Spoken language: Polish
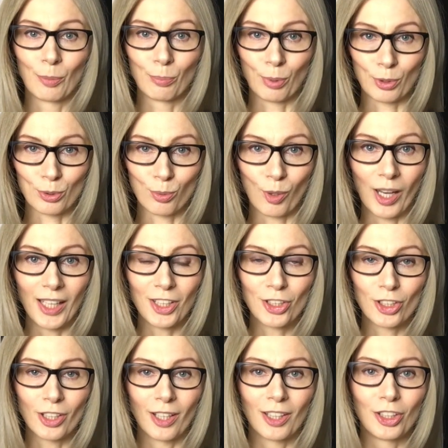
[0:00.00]

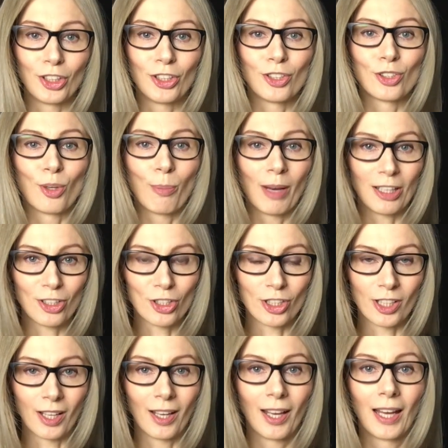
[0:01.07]
Posłuchajcie i
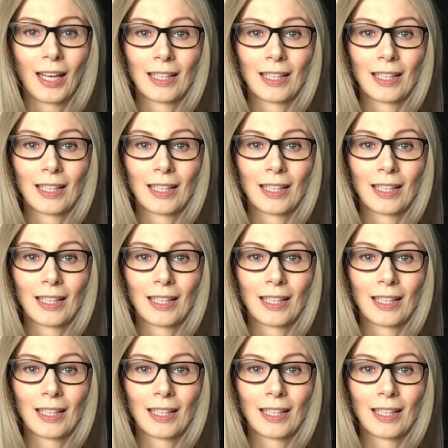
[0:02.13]
zobaczcie,